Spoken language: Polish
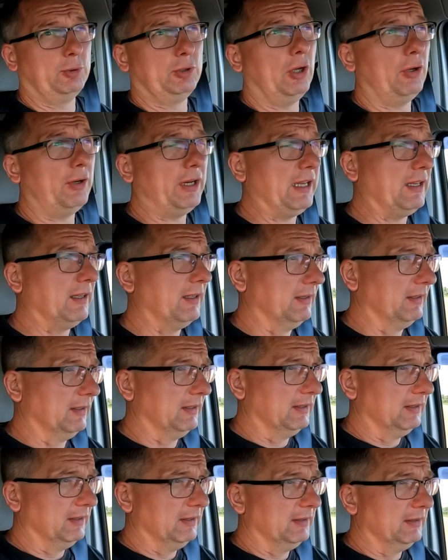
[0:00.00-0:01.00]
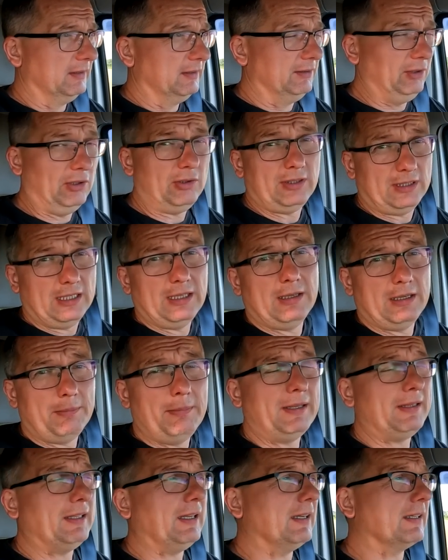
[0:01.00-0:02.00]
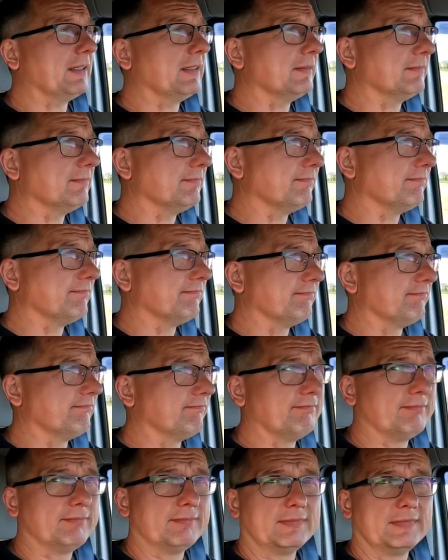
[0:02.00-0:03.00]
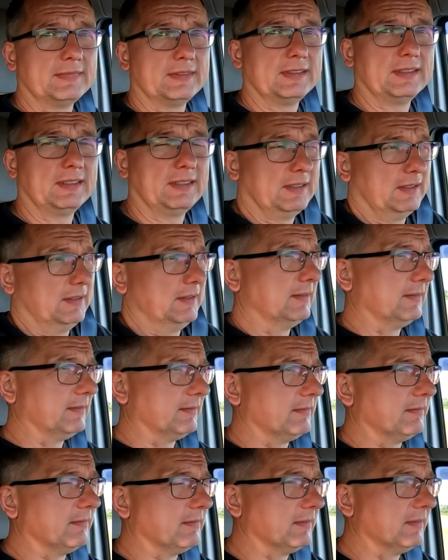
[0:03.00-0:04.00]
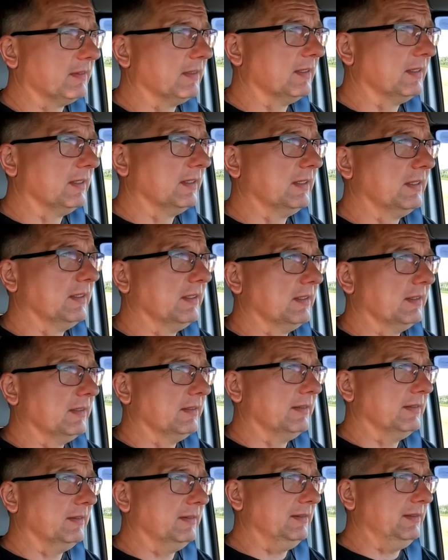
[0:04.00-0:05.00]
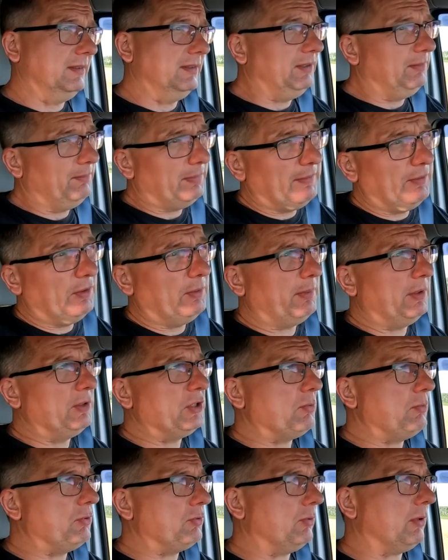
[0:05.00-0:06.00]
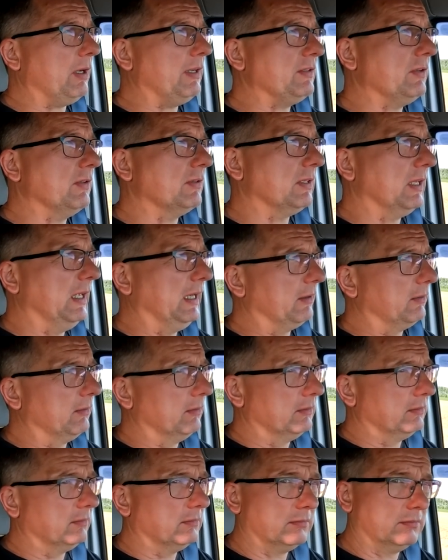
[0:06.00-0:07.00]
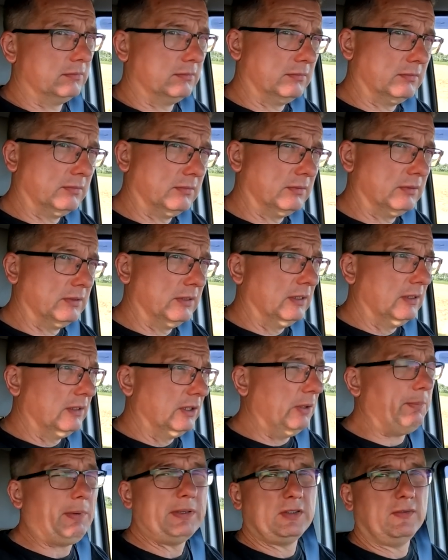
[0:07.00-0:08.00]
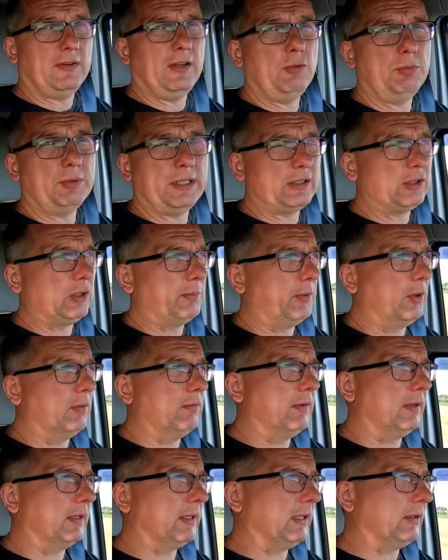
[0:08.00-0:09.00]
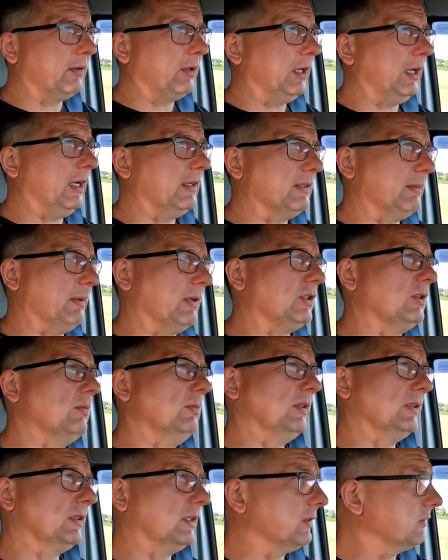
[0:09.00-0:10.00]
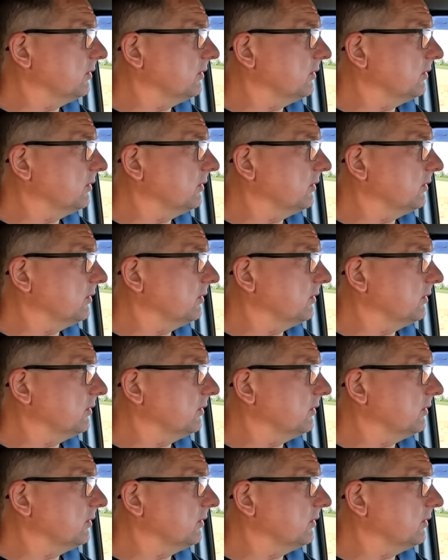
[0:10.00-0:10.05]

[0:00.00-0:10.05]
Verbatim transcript: Z półtorej. No tych chyba tak. No tak, będziemy szukać noclegu i tyle, nie? No i pewno będziemy szukać noclegu. No pasowałoby tak do połowy Węgier dojechać, zobaczymy